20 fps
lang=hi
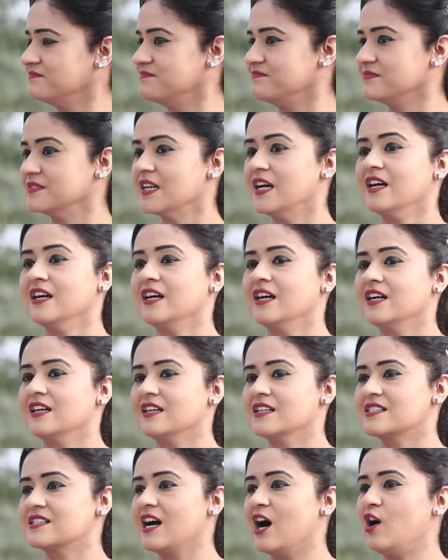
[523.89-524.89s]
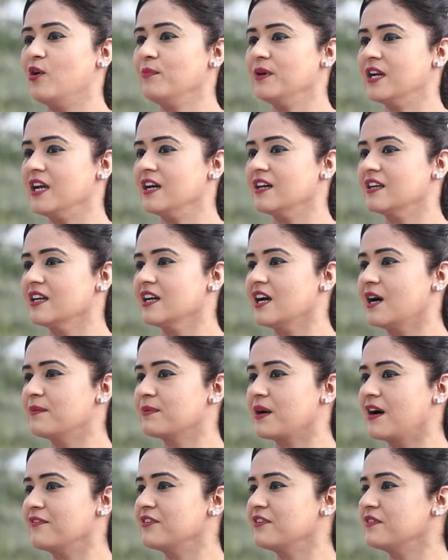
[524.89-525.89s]
हम्म। इस गांव में रह रहे हैं
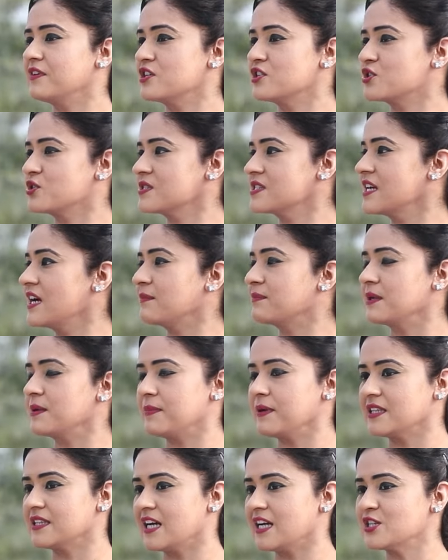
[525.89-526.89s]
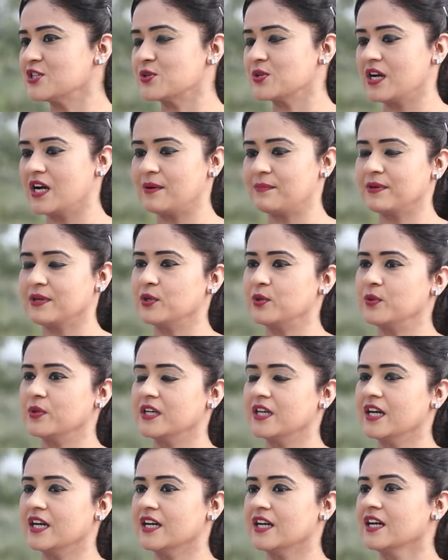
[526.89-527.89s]
आप काफ़ी वर्षों से आपकी पैदाइश यहाँ पे
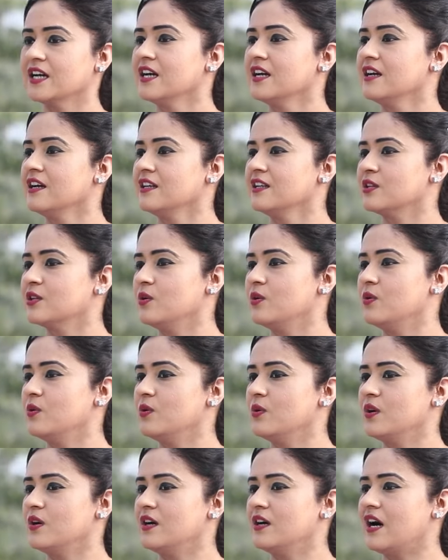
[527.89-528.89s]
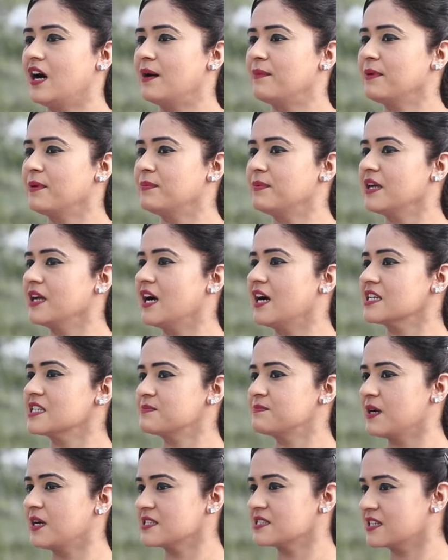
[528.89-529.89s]
हुई है तो आप अपने
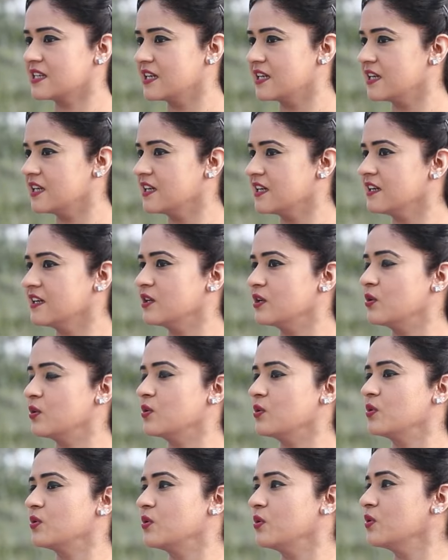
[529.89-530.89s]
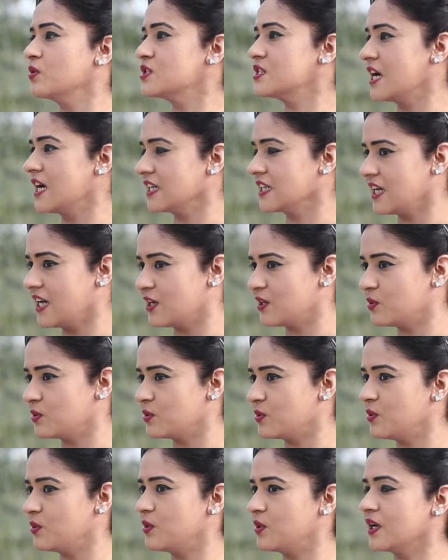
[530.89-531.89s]
आसपास के लोगों को जानकारों
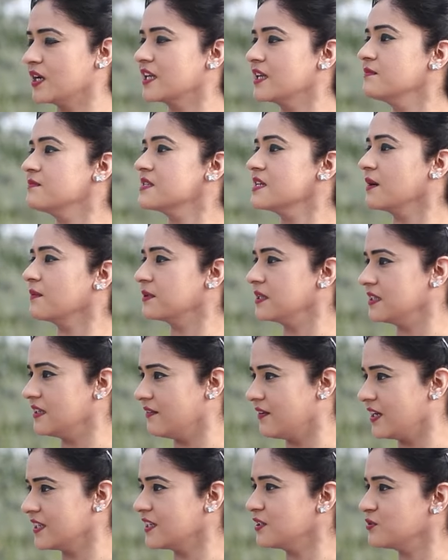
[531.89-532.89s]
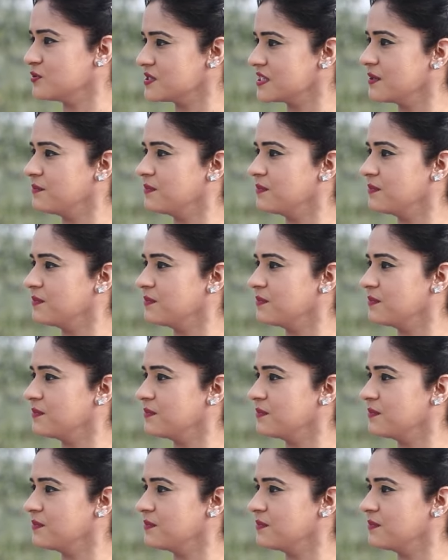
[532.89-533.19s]
को हकीम साहब की दवाइयाँ हम